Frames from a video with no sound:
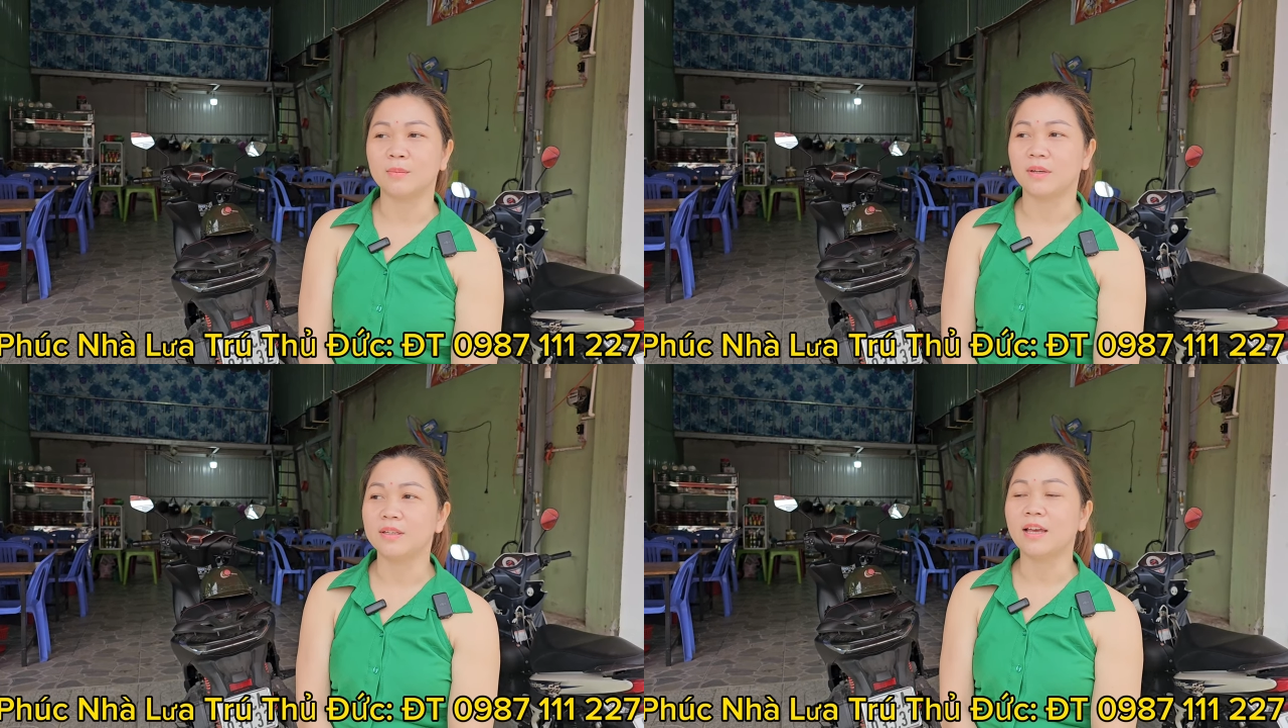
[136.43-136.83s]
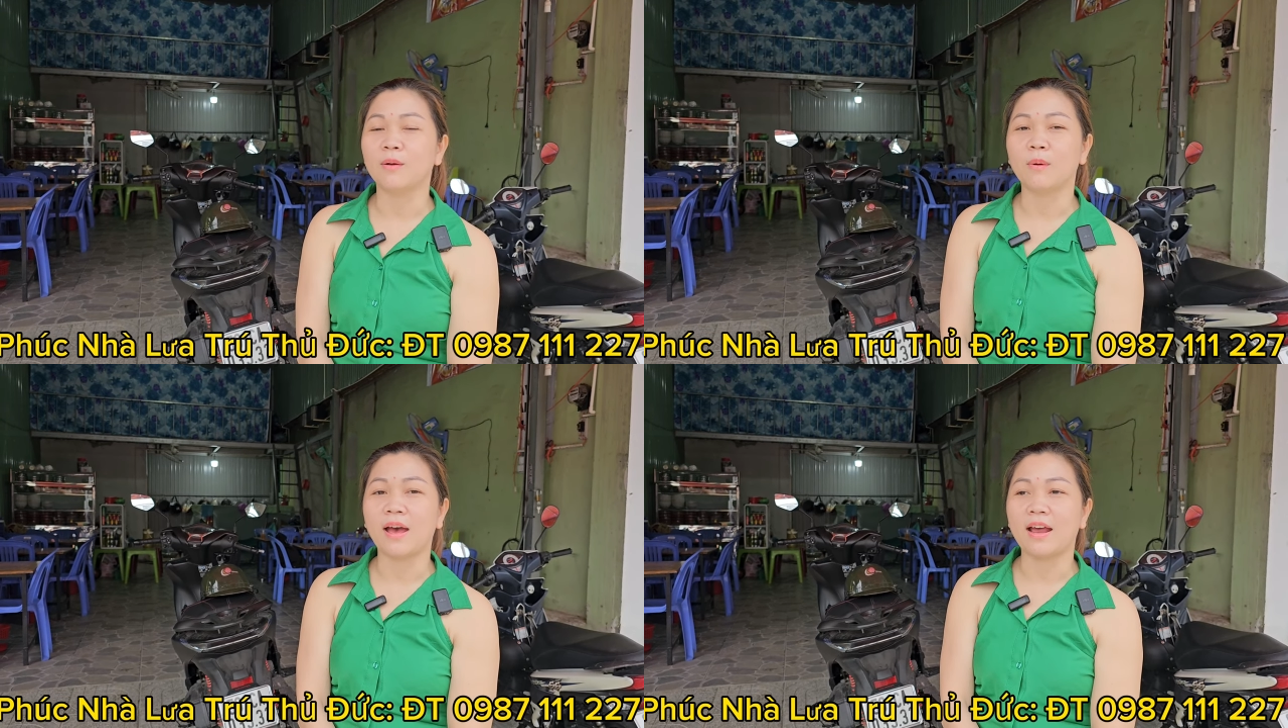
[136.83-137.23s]
trong những
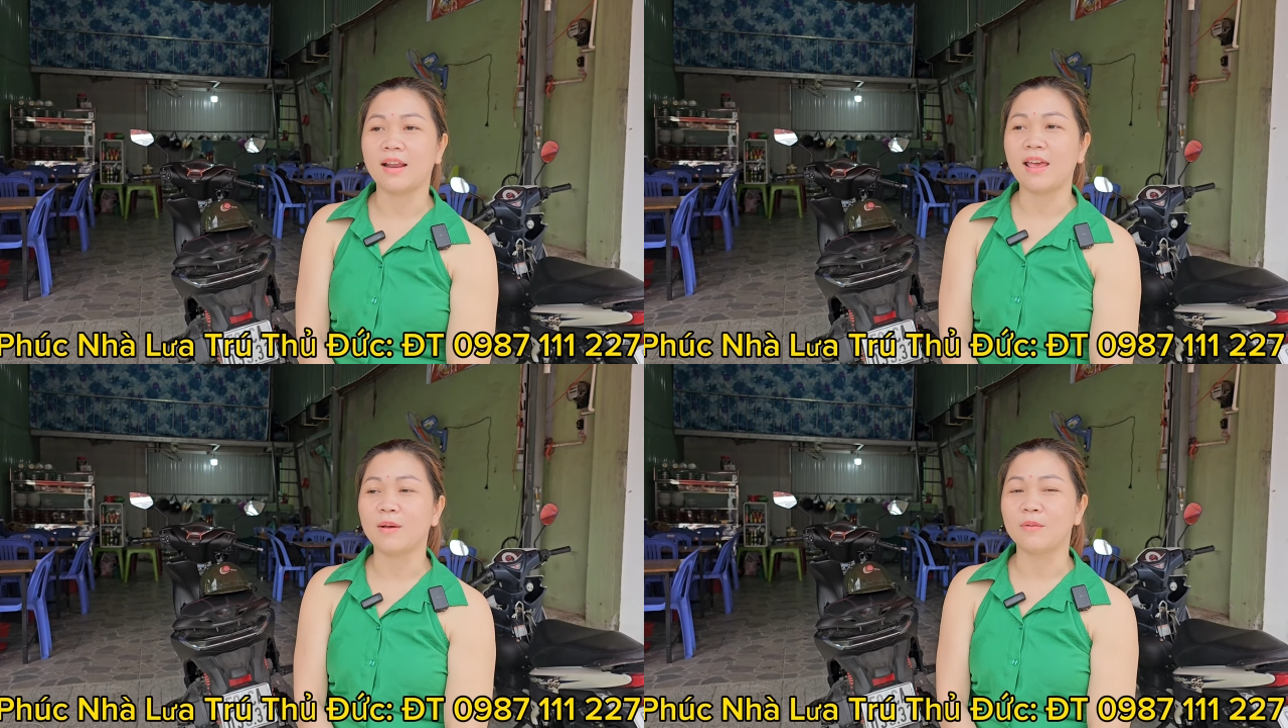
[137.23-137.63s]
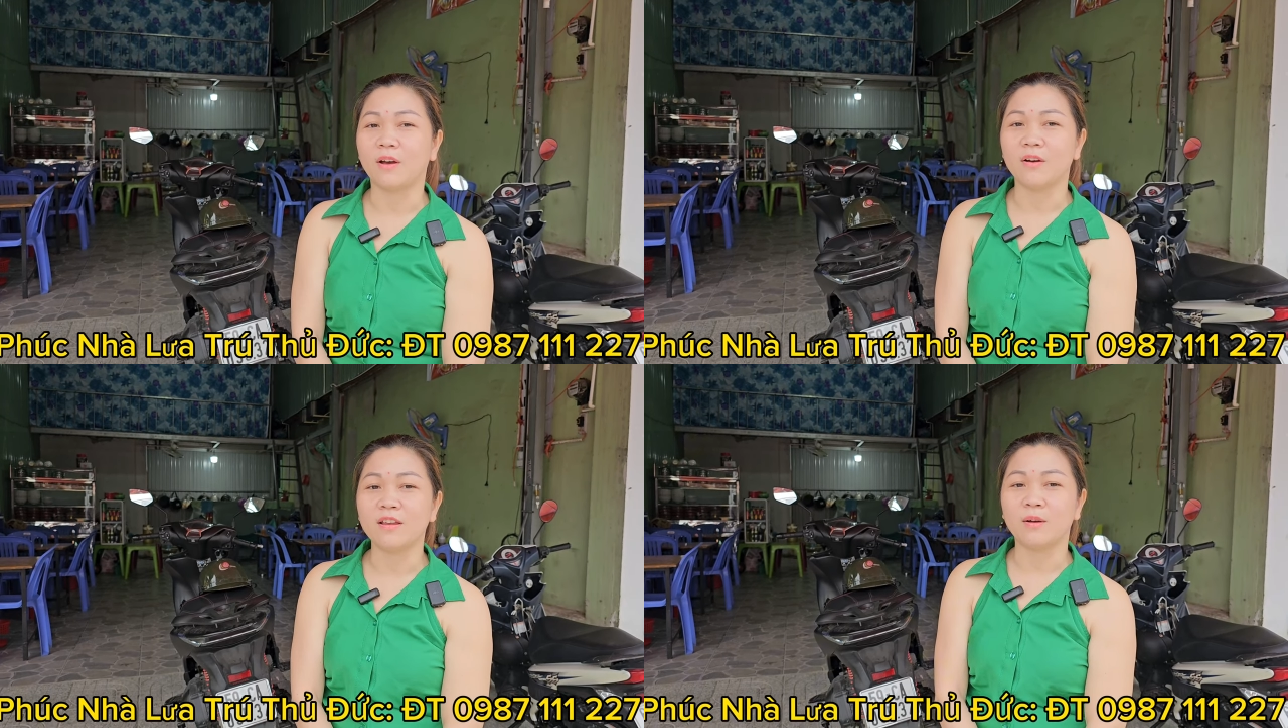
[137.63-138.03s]
ngày qua đã theo
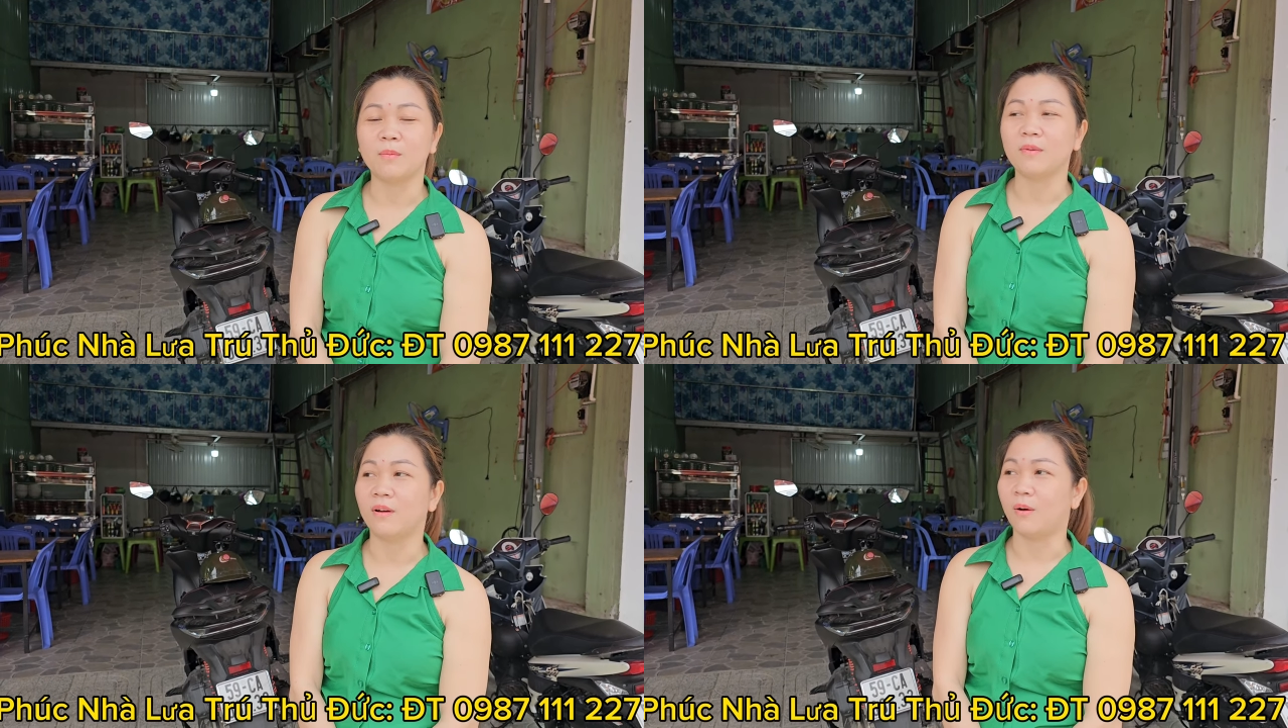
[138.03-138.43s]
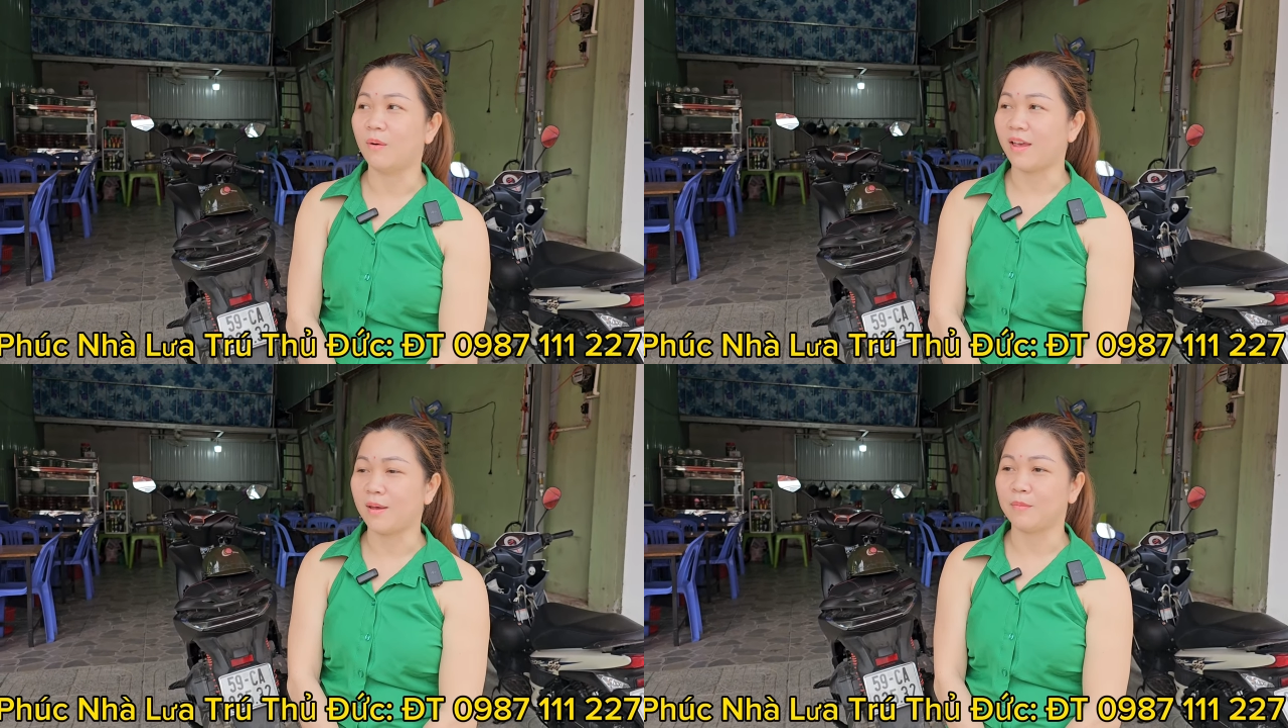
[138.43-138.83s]
dõi và ủng
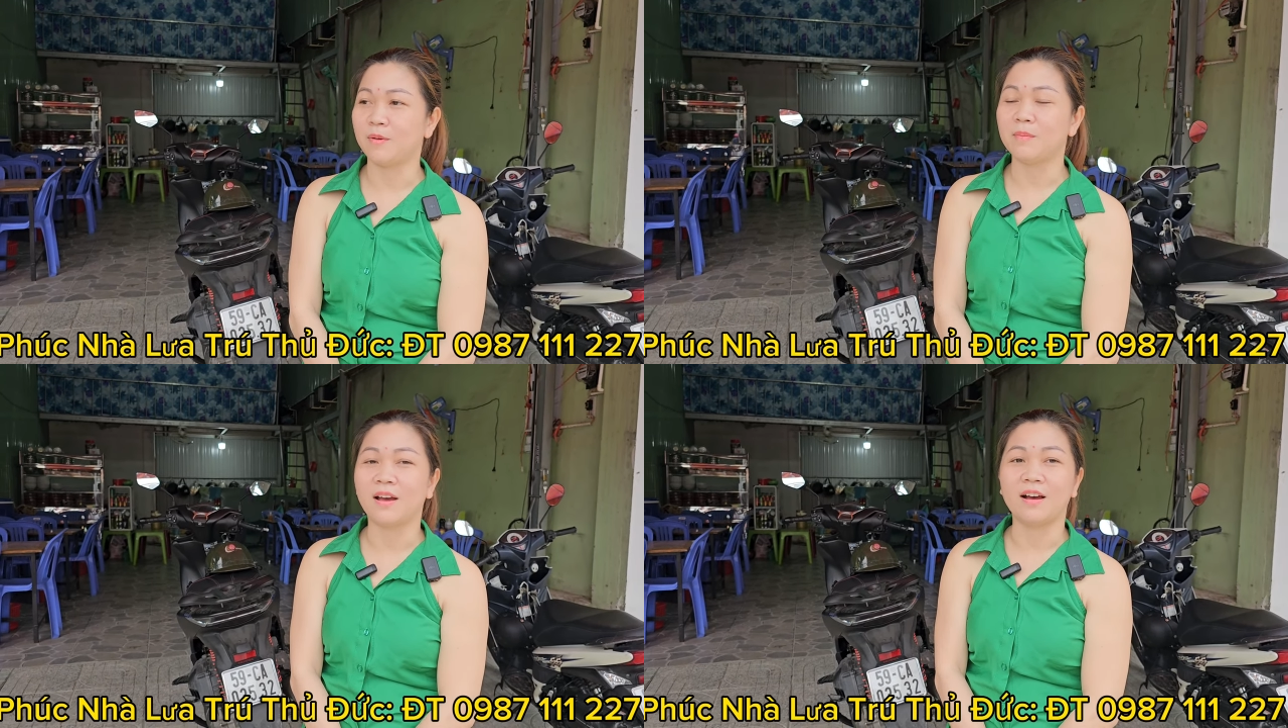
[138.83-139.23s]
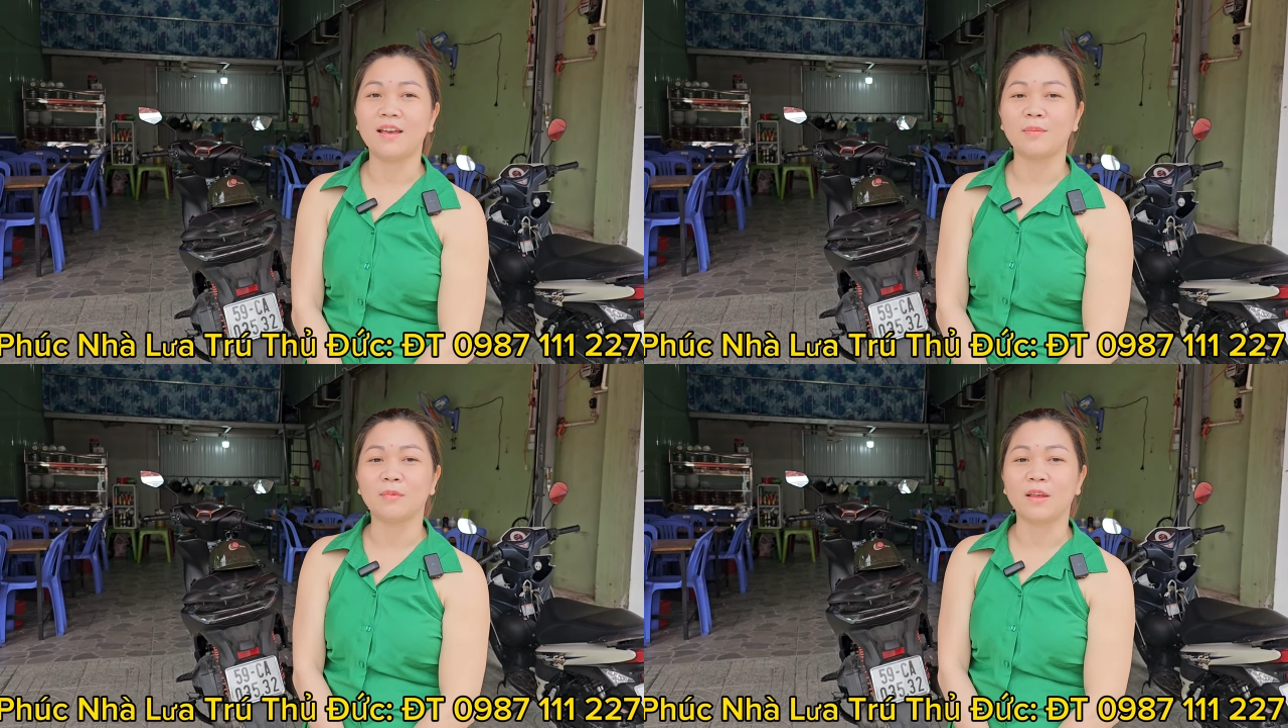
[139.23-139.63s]
hộ em giúp đỡ
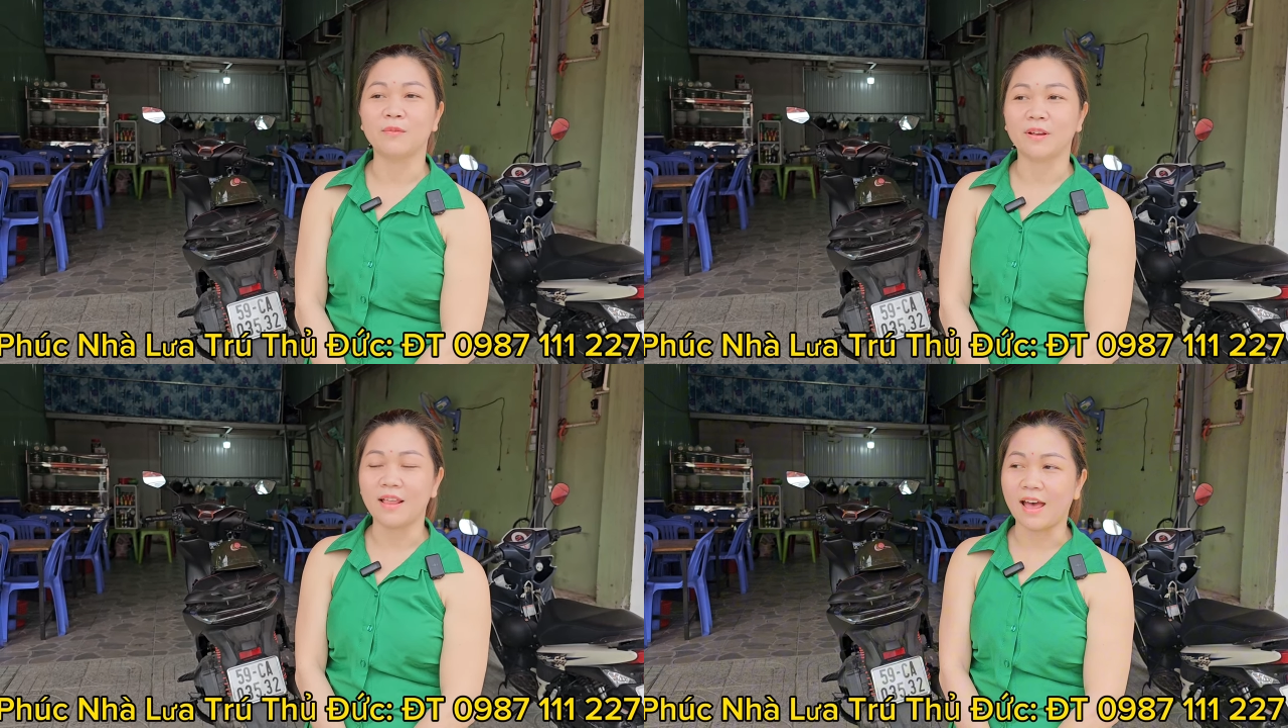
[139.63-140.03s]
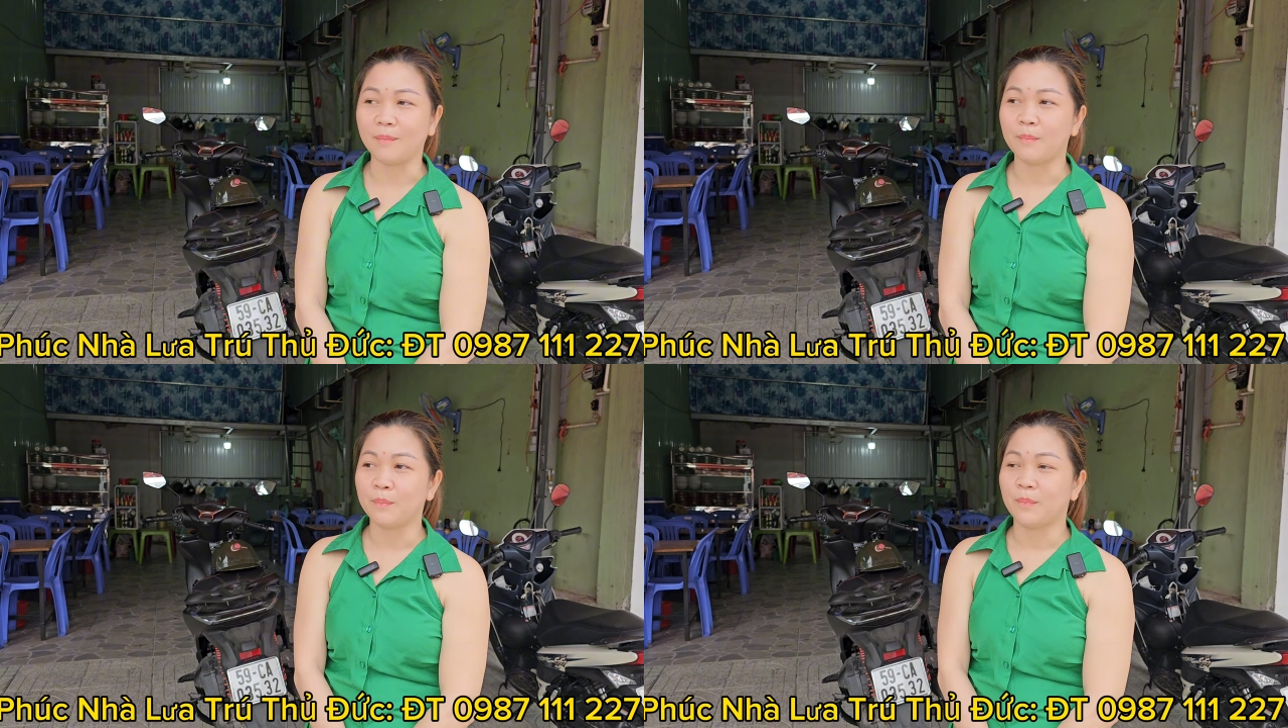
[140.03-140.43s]
em tìm việc làm